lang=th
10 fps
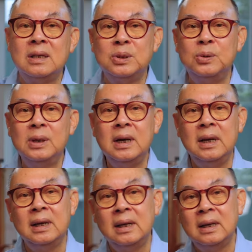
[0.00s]
สูงขึ้
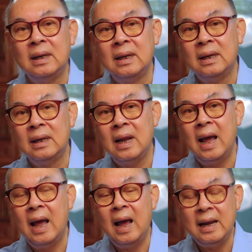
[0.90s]
นนะ
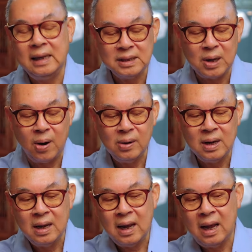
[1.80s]
ฮะ อันที่สอง
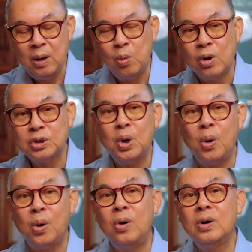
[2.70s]
ไอ้ห่วง
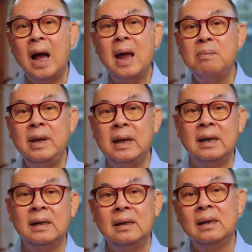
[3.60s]
โซ่ของการผลิต
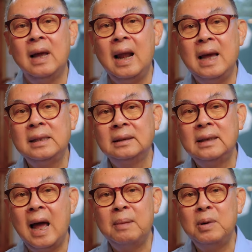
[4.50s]
อะไร
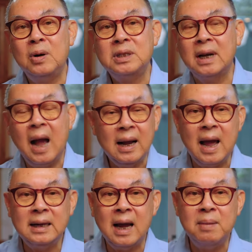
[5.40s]
ต่างๆ มันก็ชะงัก
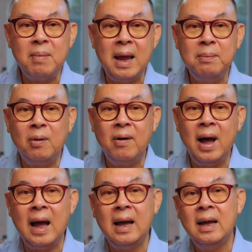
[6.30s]
งันกันไป เพราะ
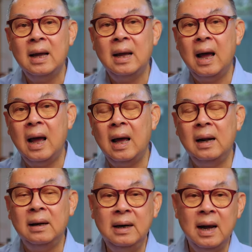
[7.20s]
ว่า
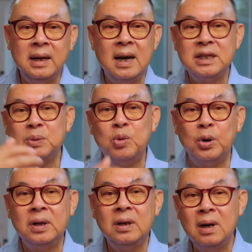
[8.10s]
เรือเดินสมุ
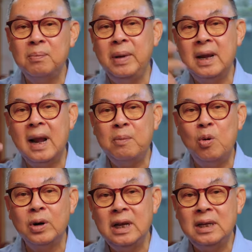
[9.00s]
ทรเครื่องบินอะไร
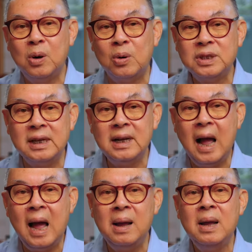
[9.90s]
พวกนี้ที่ขนสิน
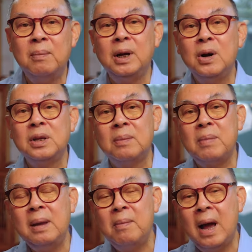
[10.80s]
ค้า มันก็จะ
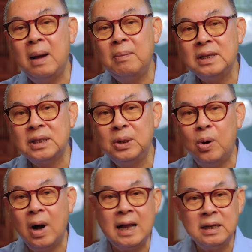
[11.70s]
ไปมาไม่สะด
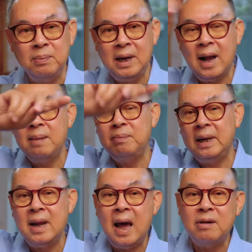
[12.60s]
วกอาจจะมีการ
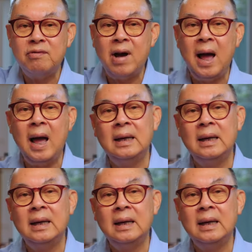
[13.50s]
ปิดน่านฟ้า